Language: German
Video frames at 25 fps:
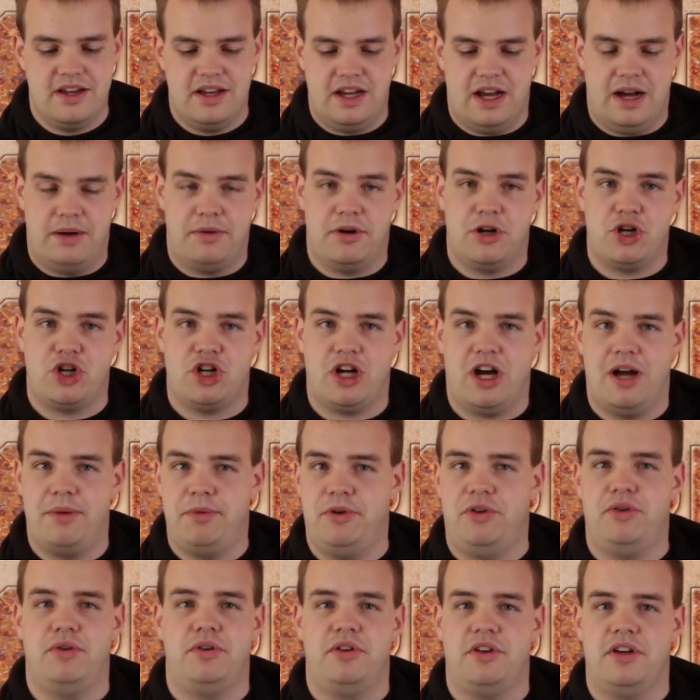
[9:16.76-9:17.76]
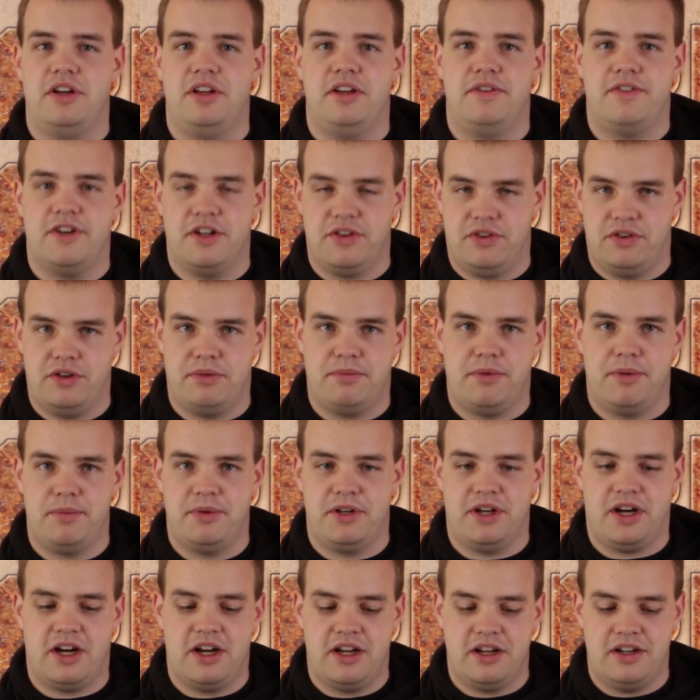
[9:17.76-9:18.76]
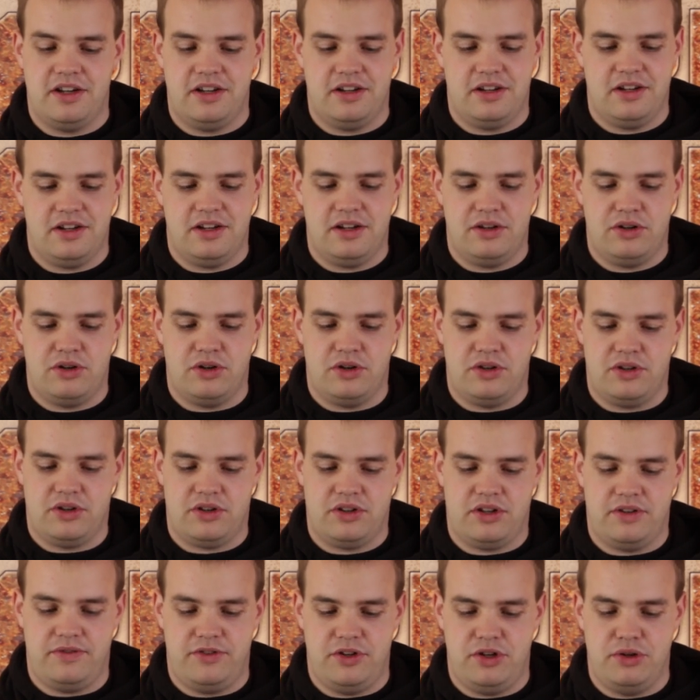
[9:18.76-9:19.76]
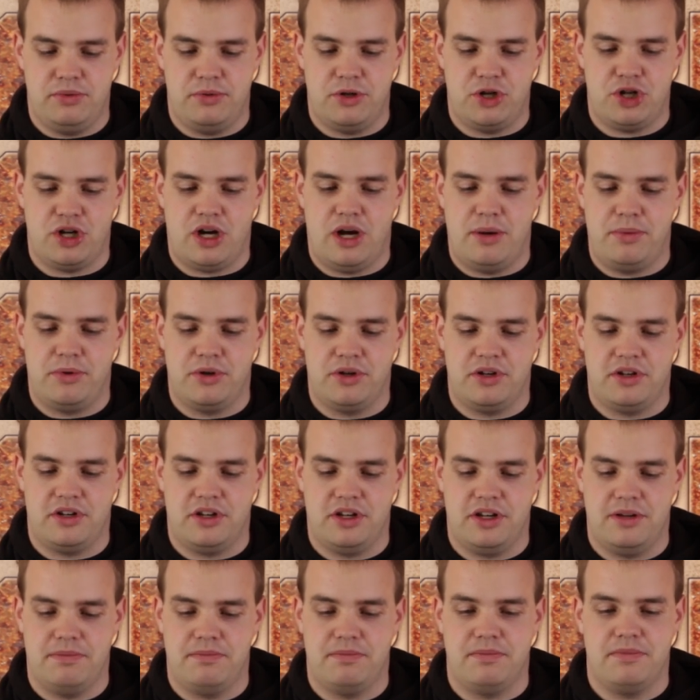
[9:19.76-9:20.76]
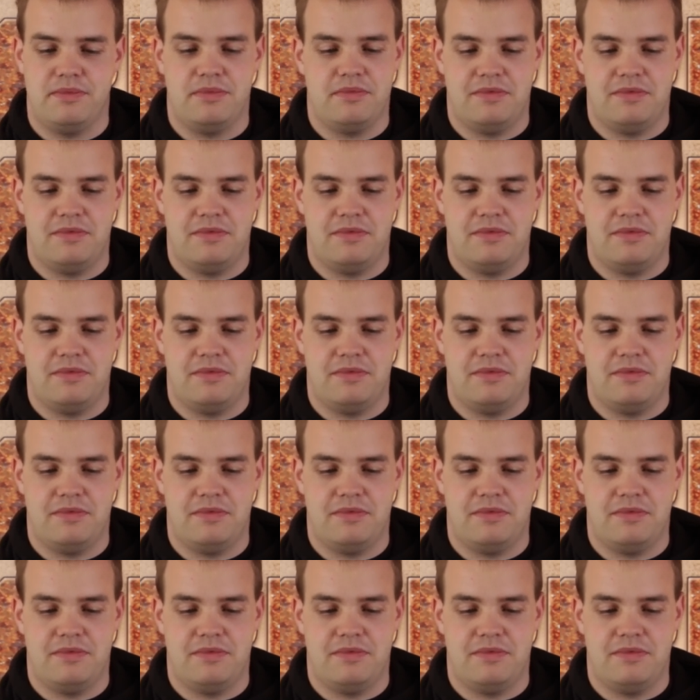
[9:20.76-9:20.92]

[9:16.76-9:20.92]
Aber schreibe ich euch ja jeweils nochmal mit rein. Könnt ihr auch der Videobeschreibung entnehmen.